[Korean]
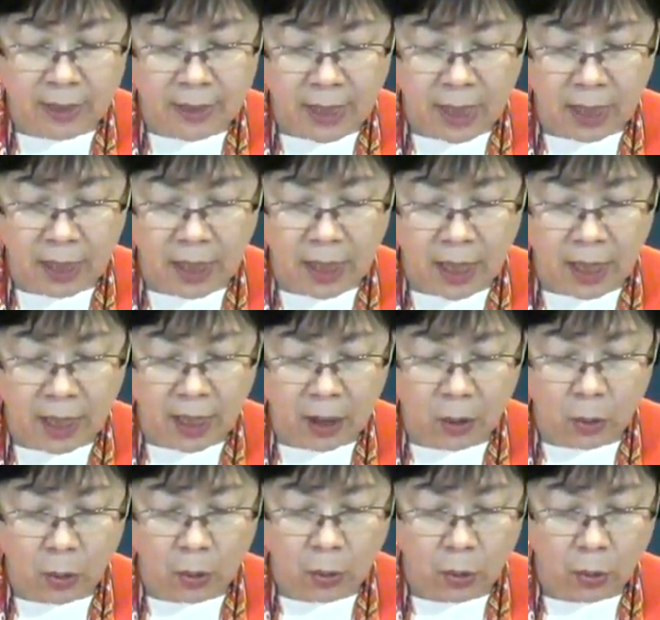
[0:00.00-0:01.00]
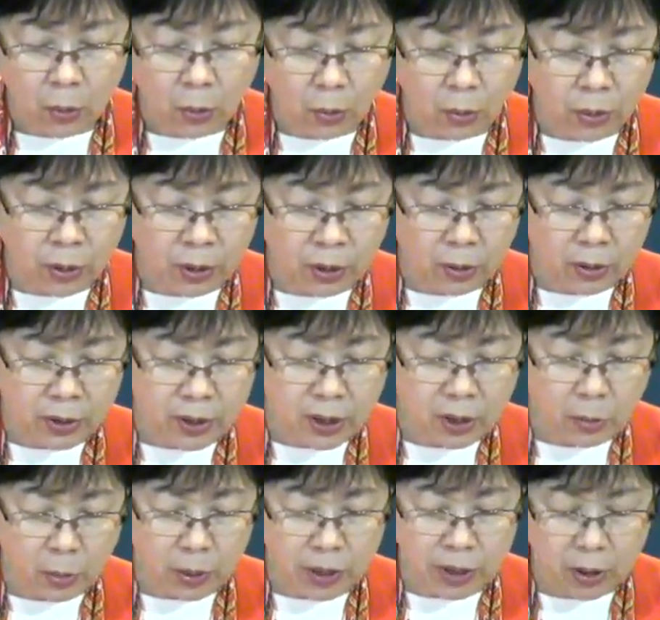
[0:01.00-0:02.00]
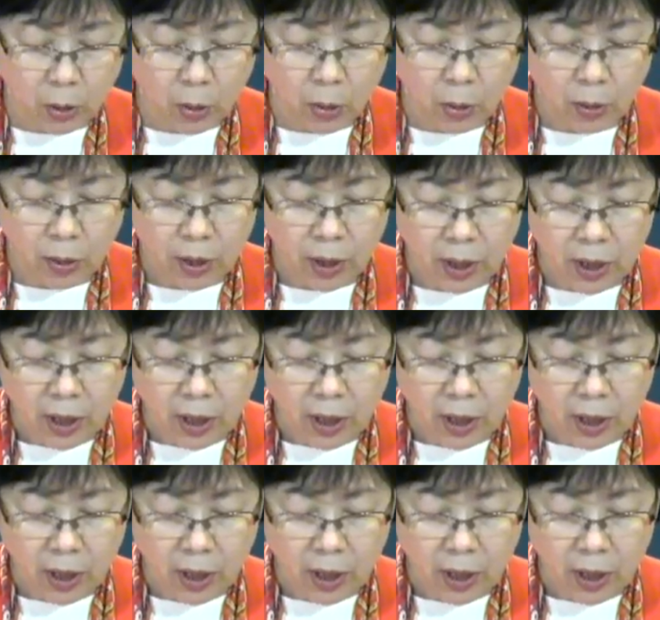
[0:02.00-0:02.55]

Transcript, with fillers: 자기에게로 오는 것을 보시고